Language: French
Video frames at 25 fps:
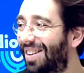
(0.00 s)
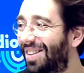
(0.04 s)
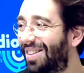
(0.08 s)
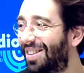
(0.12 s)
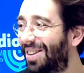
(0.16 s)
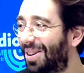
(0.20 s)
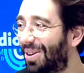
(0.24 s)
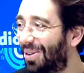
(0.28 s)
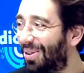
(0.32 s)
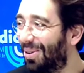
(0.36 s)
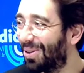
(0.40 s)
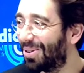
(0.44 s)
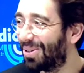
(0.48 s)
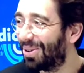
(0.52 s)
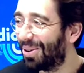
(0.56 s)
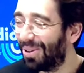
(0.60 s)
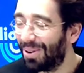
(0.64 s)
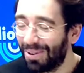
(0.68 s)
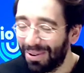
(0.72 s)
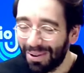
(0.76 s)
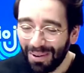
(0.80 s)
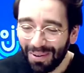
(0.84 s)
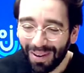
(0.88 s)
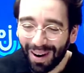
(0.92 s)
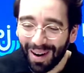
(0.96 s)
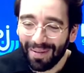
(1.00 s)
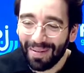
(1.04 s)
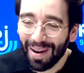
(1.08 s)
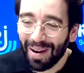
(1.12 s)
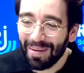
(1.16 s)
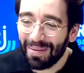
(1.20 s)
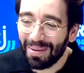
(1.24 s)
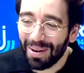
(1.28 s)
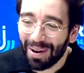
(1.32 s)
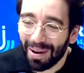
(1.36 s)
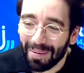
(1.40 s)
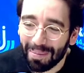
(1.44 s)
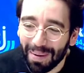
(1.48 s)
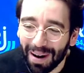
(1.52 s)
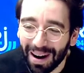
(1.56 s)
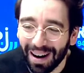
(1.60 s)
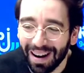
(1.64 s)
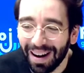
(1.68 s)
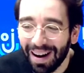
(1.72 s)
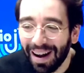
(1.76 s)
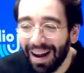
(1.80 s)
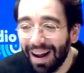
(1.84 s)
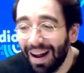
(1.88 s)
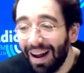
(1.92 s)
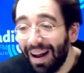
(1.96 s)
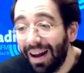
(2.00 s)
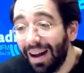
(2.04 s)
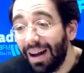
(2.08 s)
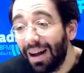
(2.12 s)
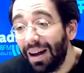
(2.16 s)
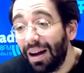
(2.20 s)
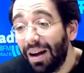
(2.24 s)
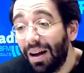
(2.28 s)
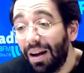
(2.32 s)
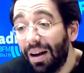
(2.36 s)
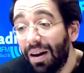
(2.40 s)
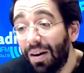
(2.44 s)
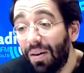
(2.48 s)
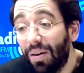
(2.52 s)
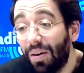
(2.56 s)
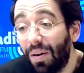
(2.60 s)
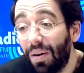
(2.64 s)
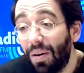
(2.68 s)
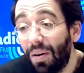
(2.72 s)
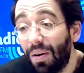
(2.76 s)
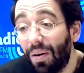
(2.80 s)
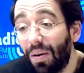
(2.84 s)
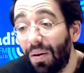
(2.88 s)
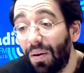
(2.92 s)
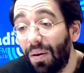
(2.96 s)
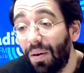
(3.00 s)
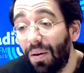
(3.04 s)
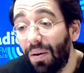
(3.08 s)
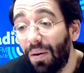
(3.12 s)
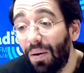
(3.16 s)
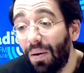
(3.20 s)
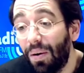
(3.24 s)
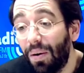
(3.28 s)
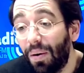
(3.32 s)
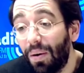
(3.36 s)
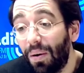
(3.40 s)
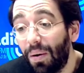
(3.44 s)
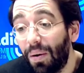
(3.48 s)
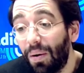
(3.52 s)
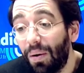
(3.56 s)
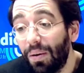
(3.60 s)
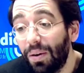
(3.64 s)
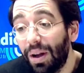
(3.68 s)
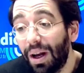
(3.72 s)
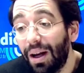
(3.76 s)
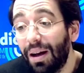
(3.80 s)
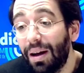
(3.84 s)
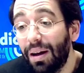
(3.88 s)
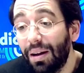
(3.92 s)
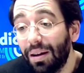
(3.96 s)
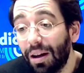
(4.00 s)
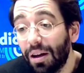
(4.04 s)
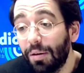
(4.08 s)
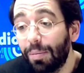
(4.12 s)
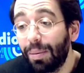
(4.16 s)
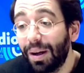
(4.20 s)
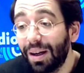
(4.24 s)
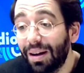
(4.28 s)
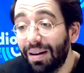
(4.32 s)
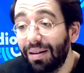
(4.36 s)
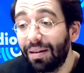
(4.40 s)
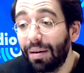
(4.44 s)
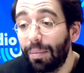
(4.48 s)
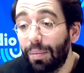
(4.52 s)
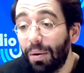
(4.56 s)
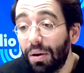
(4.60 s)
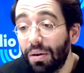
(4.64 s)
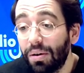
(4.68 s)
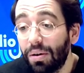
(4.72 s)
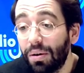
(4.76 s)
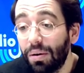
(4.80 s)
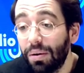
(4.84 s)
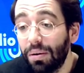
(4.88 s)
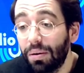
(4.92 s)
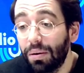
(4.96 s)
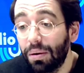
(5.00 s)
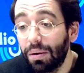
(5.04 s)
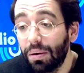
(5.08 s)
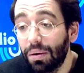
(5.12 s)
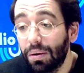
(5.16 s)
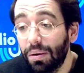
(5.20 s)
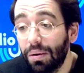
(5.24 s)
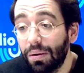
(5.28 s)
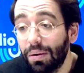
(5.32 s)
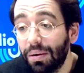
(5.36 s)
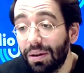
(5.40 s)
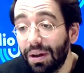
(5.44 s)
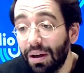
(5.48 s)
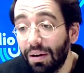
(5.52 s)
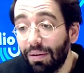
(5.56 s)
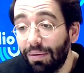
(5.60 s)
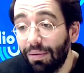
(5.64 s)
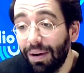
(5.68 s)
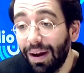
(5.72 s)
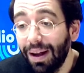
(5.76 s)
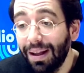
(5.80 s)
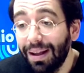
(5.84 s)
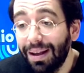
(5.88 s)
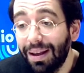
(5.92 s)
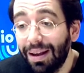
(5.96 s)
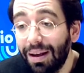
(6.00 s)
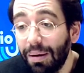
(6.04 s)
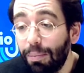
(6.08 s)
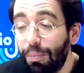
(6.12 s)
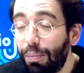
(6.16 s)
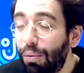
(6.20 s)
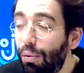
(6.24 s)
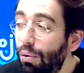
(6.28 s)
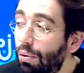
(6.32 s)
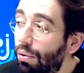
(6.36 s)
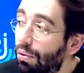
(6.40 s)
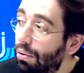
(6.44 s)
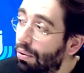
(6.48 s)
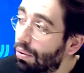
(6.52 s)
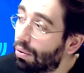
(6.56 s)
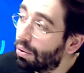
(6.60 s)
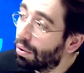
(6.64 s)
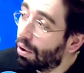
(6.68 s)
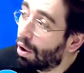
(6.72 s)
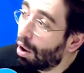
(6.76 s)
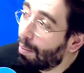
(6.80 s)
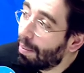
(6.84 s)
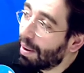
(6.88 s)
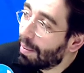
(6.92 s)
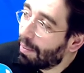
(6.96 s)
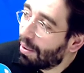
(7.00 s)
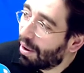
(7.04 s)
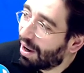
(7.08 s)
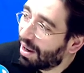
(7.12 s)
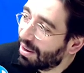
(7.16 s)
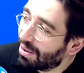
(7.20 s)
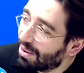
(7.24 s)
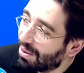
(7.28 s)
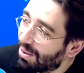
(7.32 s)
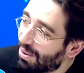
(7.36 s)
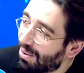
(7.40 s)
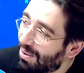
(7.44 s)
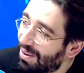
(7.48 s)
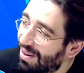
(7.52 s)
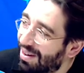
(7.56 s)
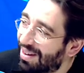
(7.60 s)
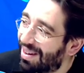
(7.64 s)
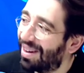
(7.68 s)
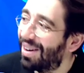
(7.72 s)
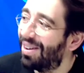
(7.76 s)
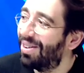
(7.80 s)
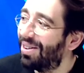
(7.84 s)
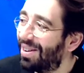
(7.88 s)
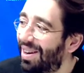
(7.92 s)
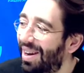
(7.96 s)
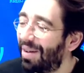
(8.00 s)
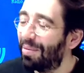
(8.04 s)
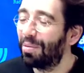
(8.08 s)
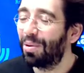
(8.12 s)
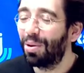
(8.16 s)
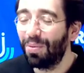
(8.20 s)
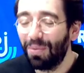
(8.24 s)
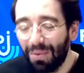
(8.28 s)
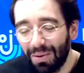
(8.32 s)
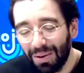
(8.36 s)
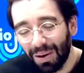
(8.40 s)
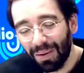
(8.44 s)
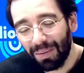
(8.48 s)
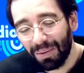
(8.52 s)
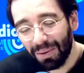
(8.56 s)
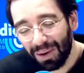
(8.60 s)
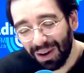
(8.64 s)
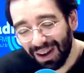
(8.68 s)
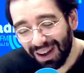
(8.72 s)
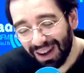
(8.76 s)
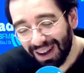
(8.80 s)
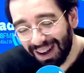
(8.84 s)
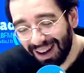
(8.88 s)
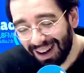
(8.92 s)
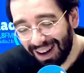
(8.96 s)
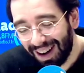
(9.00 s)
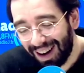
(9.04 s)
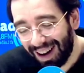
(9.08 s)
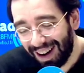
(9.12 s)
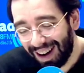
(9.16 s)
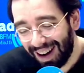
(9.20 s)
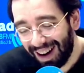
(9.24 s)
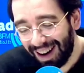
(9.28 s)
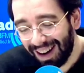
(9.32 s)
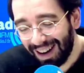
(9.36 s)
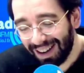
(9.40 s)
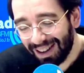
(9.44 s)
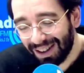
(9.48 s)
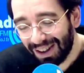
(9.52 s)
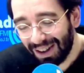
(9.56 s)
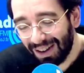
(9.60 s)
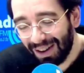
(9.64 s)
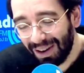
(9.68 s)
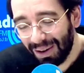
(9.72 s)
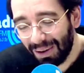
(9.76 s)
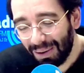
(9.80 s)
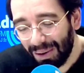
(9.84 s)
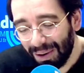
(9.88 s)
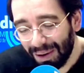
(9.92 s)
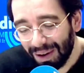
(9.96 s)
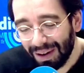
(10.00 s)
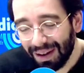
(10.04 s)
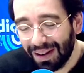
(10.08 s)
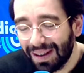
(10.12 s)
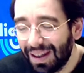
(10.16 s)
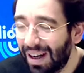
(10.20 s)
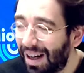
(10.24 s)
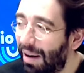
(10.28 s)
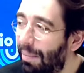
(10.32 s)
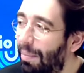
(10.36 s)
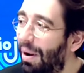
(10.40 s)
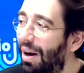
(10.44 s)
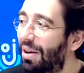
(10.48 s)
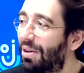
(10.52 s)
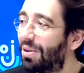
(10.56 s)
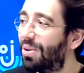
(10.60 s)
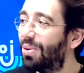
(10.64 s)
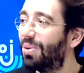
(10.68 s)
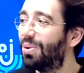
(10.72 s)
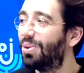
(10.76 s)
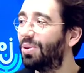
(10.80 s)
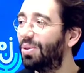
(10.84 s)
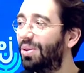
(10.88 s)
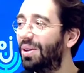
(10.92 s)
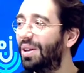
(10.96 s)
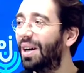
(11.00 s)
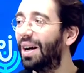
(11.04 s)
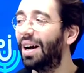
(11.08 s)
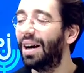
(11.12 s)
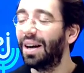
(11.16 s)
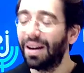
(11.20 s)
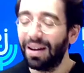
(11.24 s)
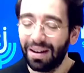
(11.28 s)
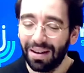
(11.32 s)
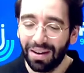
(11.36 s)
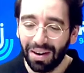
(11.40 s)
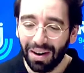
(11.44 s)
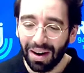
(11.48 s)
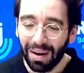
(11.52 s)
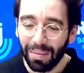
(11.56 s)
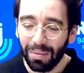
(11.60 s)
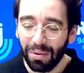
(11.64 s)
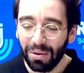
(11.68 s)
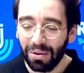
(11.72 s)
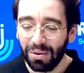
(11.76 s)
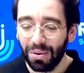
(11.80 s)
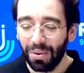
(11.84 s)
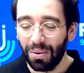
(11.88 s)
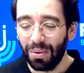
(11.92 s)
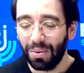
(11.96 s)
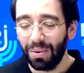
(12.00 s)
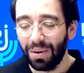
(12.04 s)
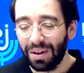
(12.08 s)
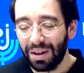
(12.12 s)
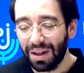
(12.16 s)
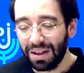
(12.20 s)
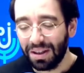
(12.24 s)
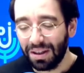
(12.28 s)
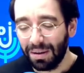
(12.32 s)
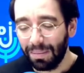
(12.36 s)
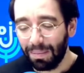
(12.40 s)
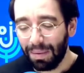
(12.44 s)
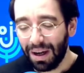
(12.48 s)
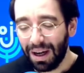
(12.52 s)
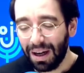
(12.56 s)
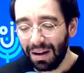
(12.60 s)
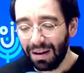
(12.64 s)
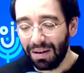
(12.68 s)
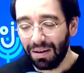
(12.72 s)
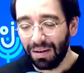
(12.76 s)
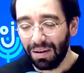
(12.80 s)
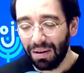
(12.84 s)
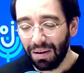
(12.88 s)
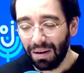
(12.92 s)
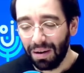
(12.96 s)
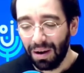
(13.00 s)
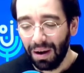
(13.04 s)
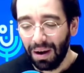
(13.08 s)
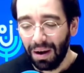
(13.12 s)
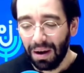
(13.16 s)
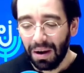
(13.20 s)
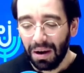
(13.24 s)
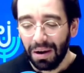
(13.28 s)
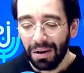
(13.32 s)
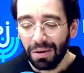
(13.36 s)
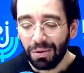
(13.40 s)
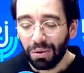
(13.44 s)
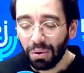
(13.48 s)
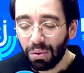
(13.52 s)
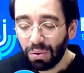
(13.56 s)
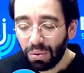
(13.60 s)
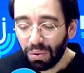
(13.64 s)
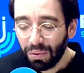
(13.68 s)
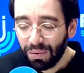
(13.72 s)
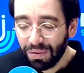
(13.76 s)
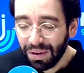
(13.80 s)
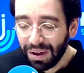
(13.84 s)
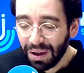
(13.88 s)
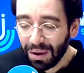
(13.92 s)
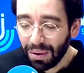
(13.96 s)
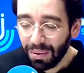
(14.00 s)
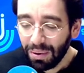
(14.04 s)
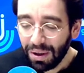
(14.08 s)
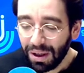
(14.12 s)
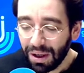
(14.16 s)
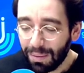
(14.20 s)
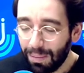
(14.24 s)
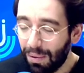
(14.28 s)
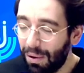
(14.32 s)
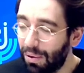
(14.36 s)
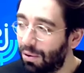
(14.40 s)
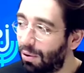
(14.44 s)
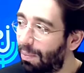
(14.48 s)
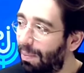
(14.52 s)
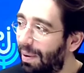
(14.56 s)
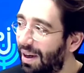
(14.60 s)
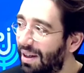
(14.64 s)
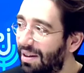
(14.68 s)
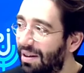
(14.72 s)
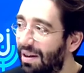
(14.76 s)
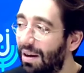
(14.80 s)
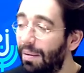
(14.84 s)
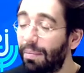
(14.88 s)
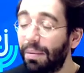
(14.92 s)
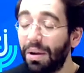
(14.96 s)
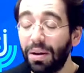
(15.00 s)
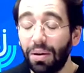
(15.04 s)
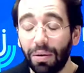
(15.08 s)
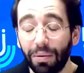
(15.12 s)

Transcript: Sinon, on ne se retrouverait pas pour en parler on, a un aspect très important de cette fête qui, plus qu'une commémoration, qui est le terme que vous employez à, l'instant, est une célébration, je dirais, dans la mesure où il ne s'agit pas de se souvenir uniquement du passé, mais